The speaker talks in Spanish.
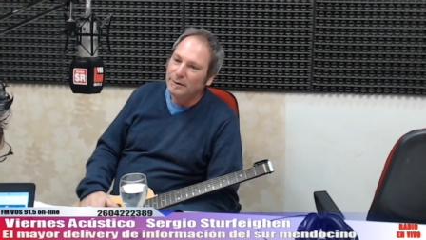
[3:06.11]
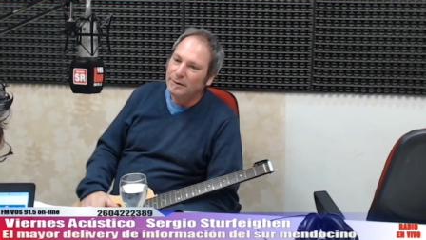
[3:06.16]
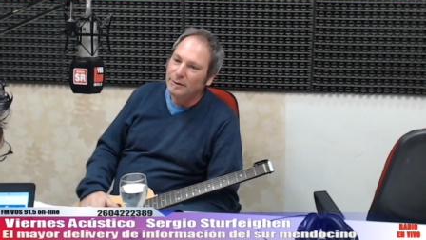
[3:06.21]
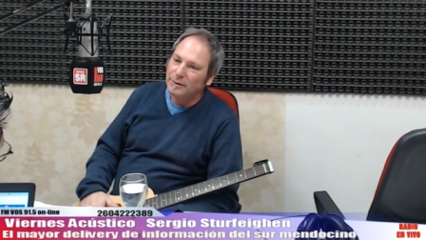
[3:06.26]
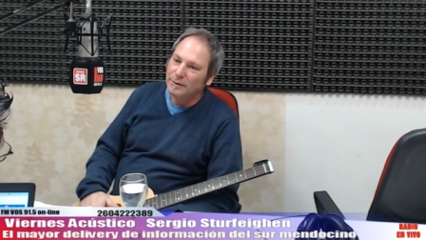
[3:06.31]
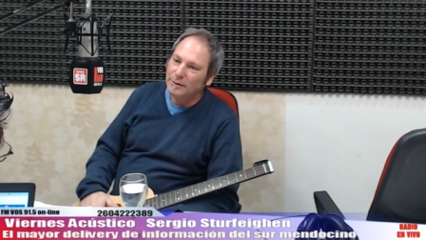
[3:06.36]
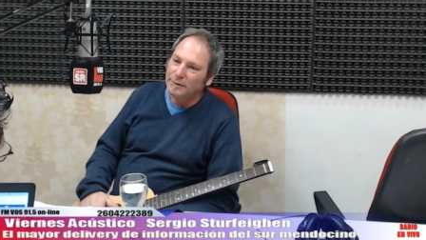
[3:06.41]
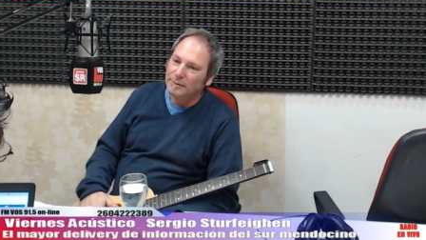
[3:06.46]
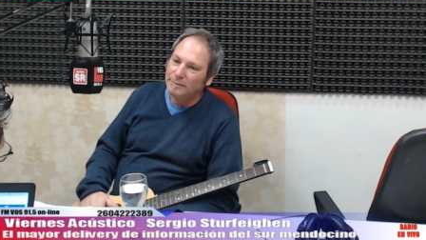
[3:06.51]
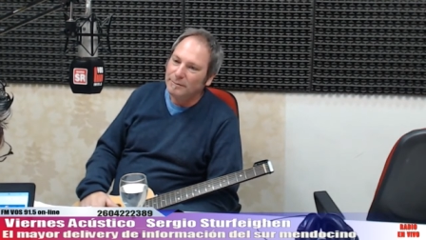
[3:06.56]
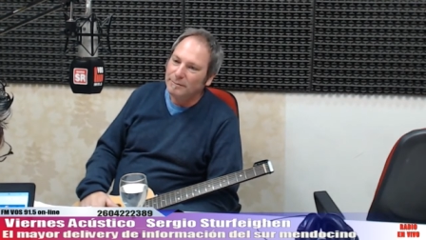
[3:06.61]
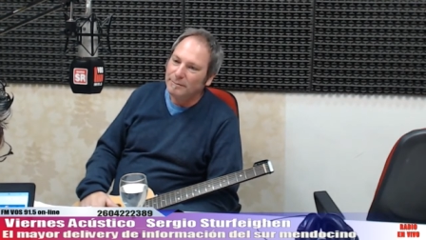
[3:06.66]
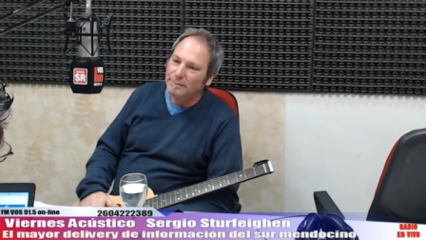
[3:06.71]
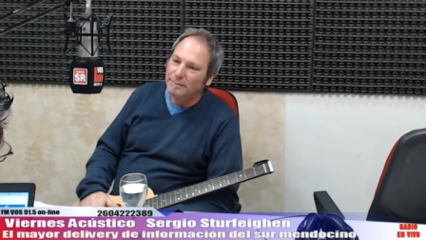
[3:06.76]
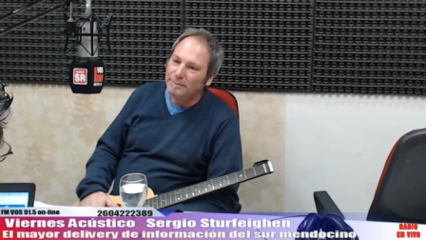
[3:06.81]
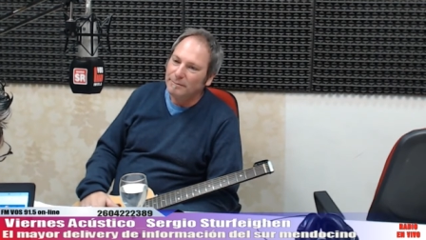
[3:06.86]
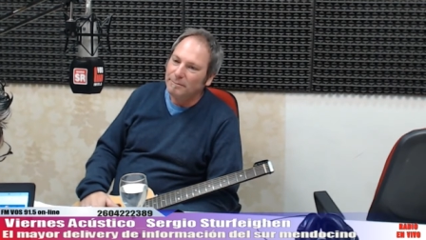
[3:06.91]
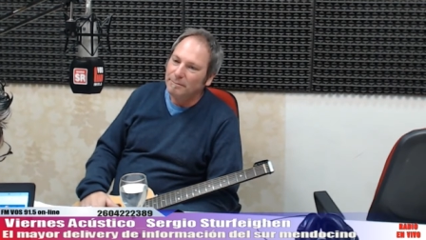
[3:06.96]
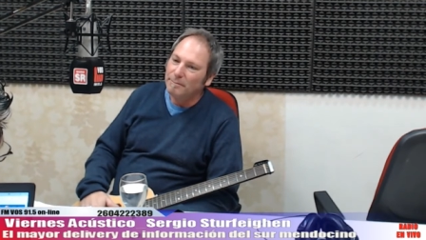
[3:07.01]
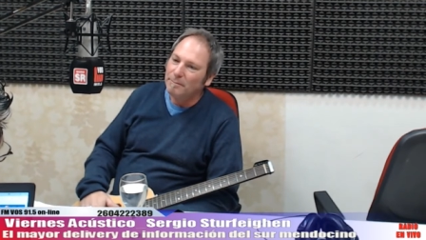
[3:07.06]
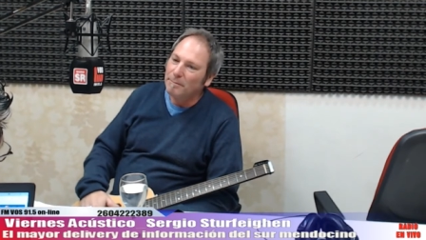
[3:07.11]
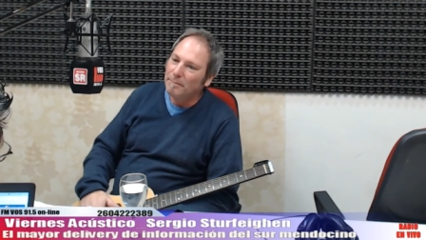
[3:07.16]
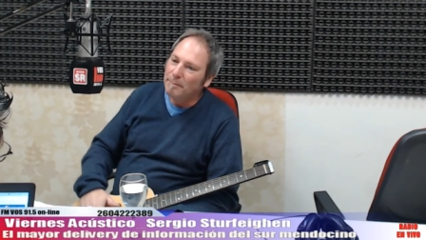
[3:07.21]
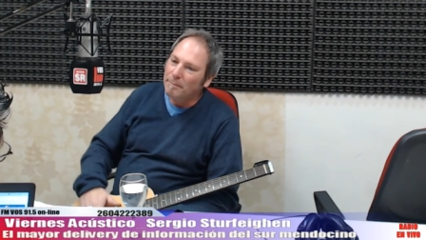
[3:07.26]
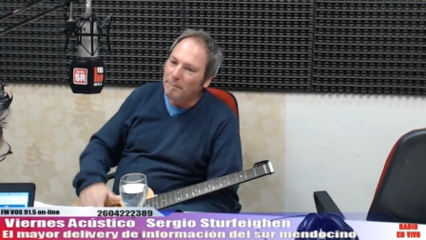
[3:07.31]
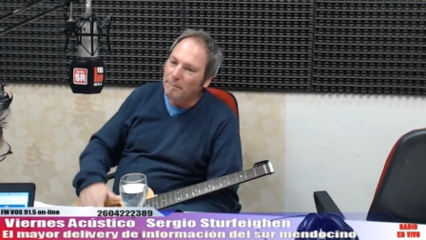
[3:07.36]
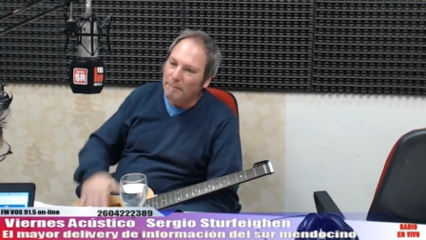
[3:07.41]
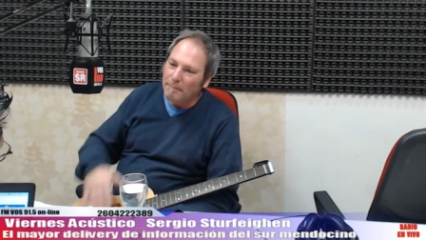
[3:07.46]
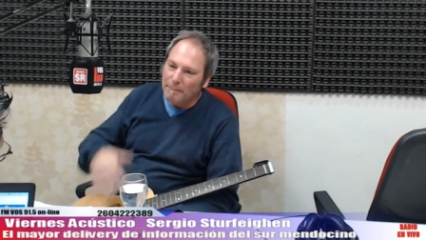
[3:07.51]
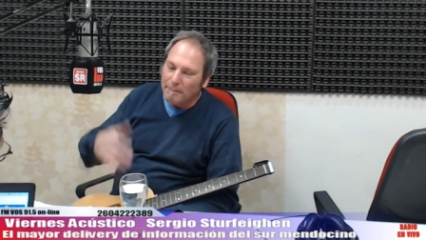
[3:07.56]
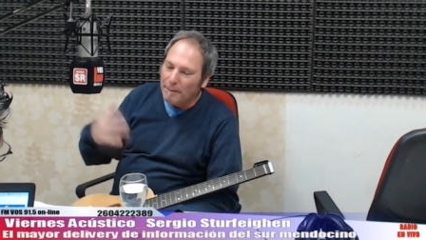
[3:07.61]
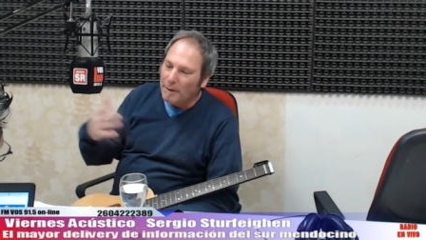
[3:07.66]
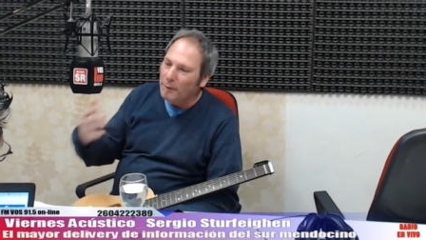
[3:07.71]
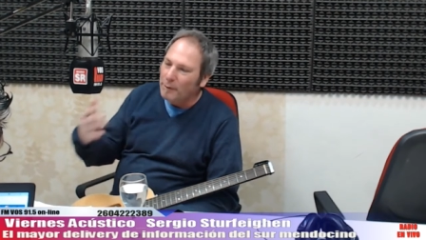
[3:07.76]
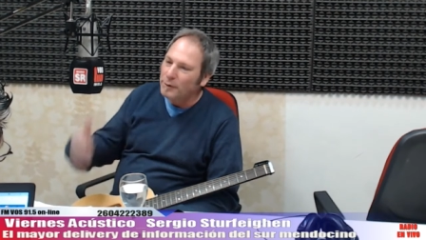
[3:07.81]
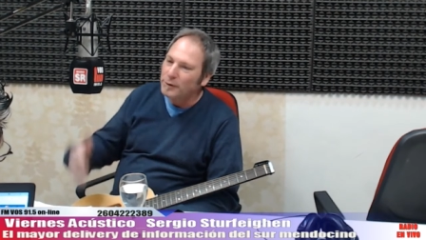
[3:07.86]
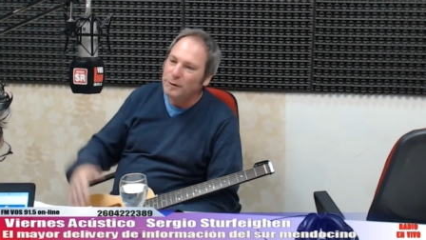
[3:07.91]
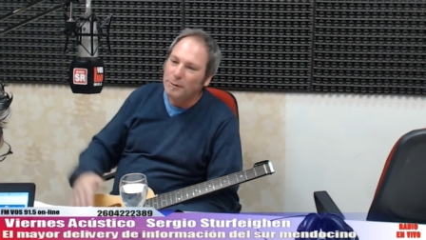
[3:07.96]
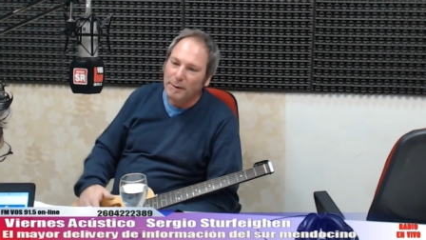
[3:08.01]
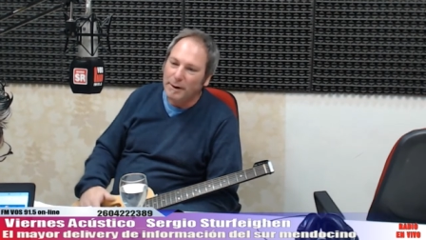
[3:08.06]
con
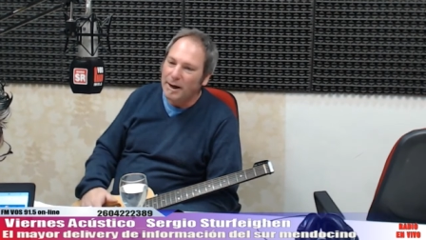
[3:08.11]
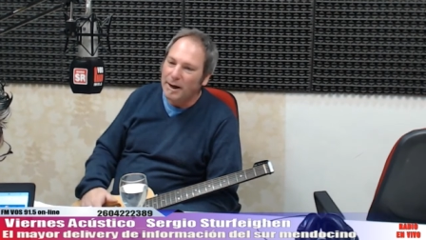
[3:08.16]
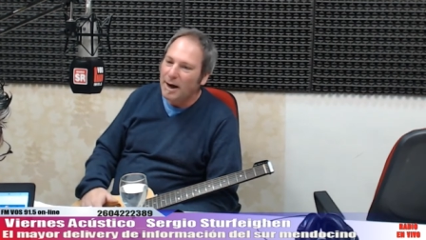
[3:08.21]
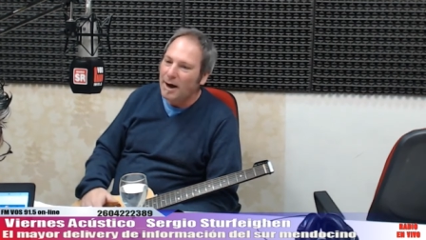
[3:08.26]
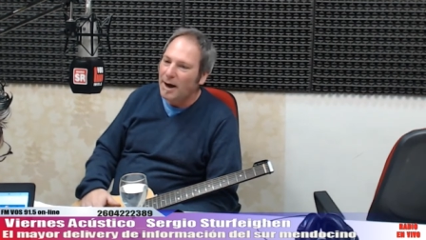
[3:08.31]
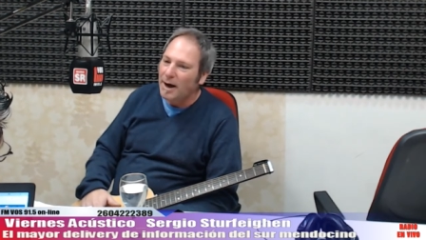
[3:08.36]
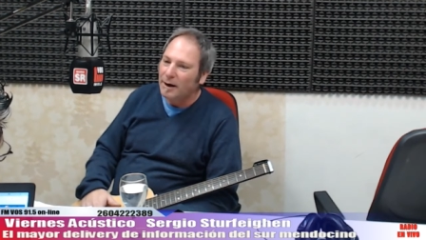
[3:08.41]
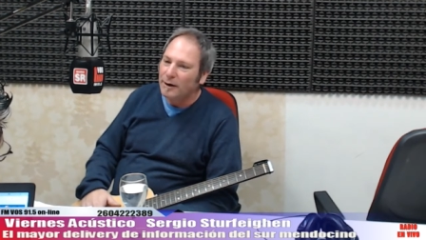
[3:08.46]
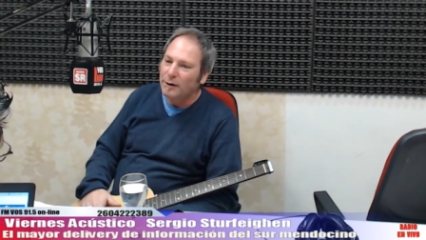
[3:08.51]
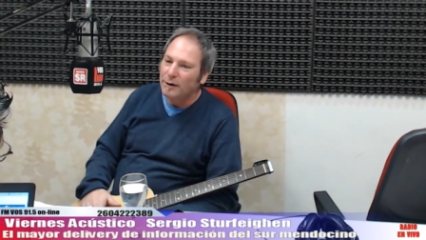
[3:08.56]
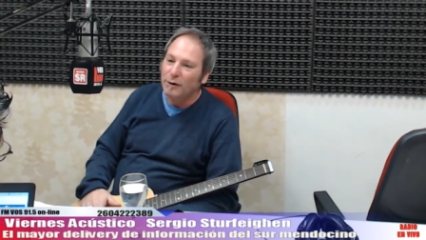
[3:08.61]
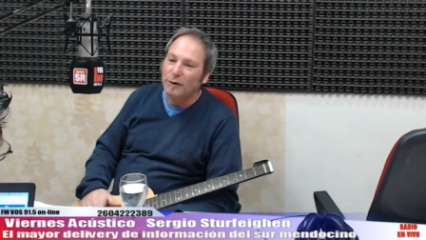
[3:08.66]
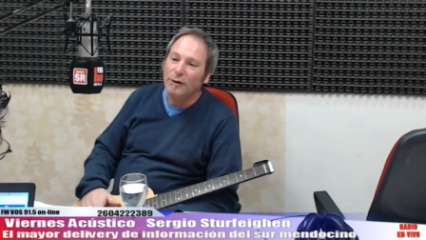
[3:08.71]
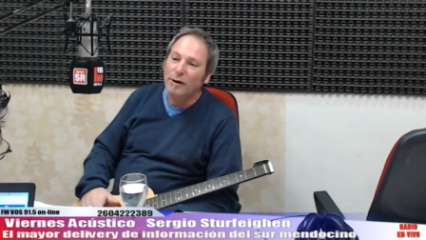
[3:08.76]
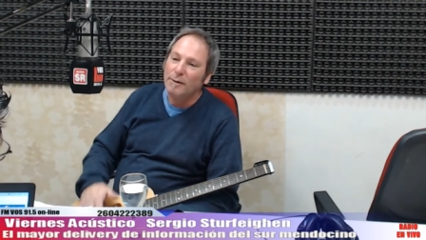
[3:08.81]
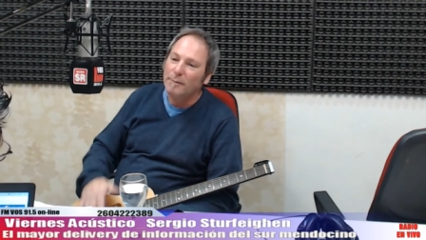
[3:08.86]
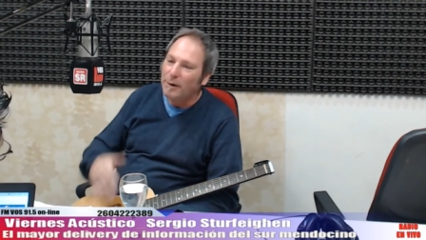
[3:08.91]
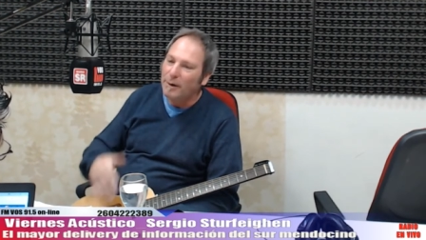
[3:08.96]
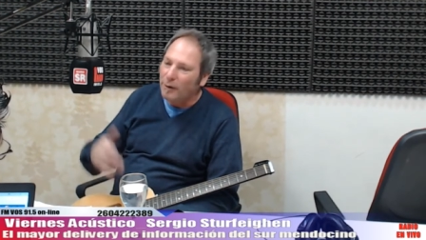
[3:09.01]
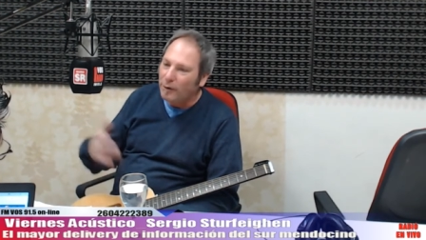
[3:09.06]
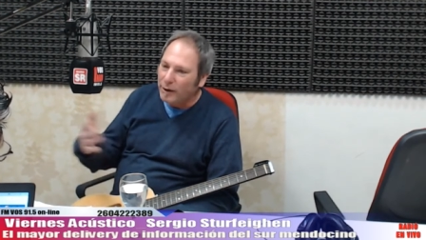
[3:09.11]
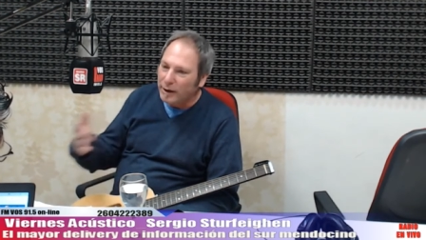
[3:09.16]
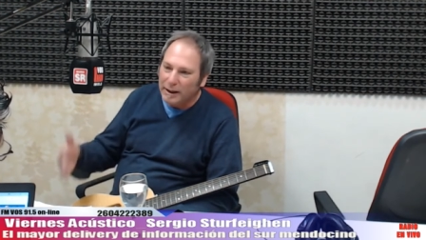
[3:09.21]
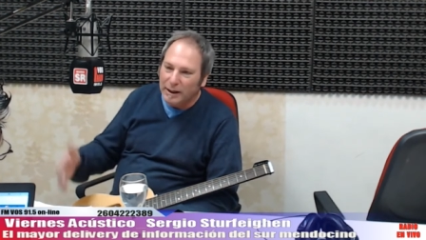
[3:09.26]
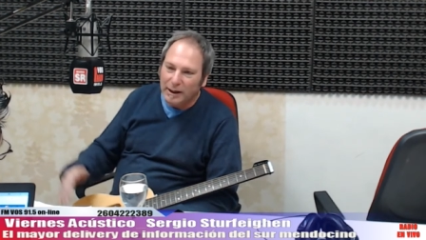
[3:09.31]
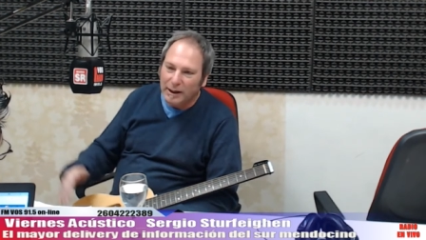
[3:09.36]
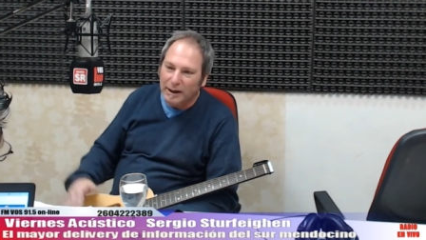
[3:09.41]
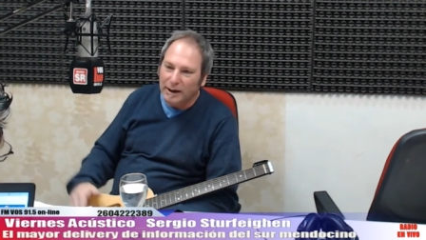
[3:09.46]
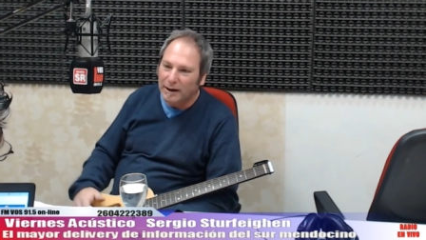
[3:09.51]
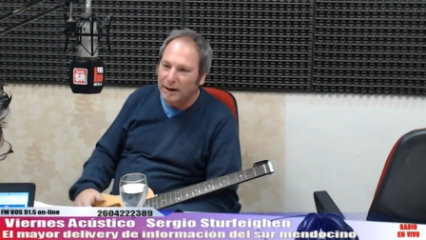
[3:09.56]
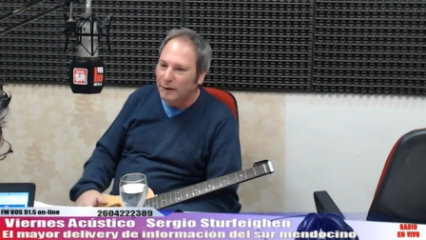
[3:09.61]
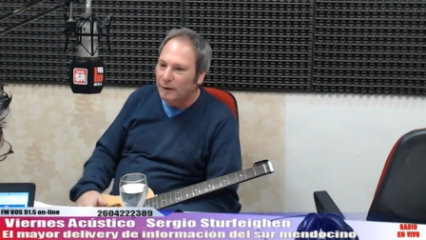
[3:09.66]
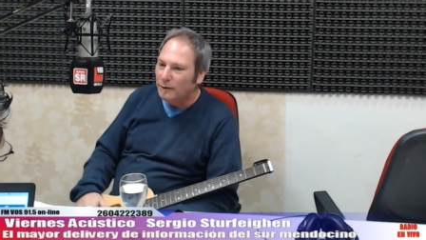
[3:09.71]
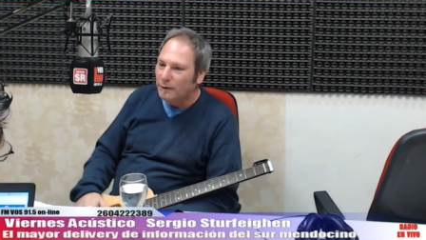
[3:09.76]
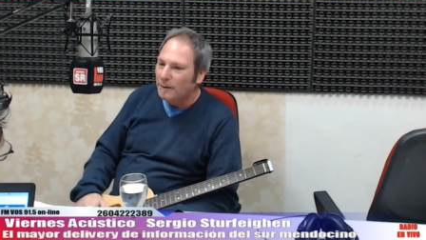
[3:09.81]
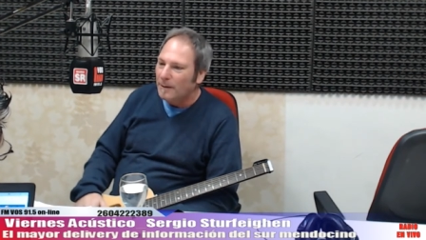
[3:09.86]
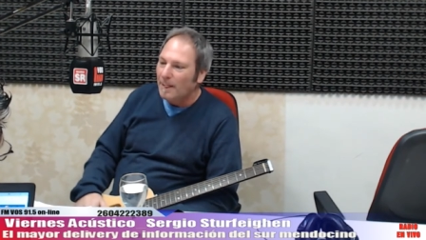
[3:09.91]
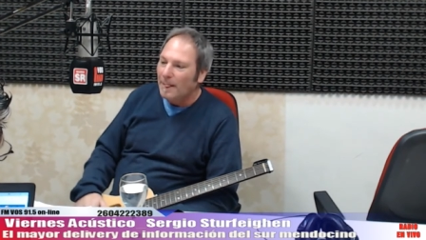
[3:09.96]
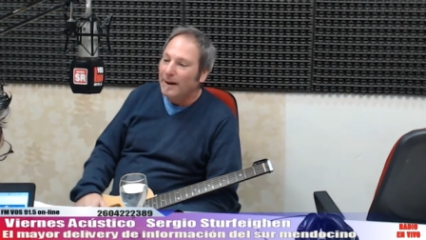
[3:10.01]
Mauricio Penaque, los hermanos Riquero,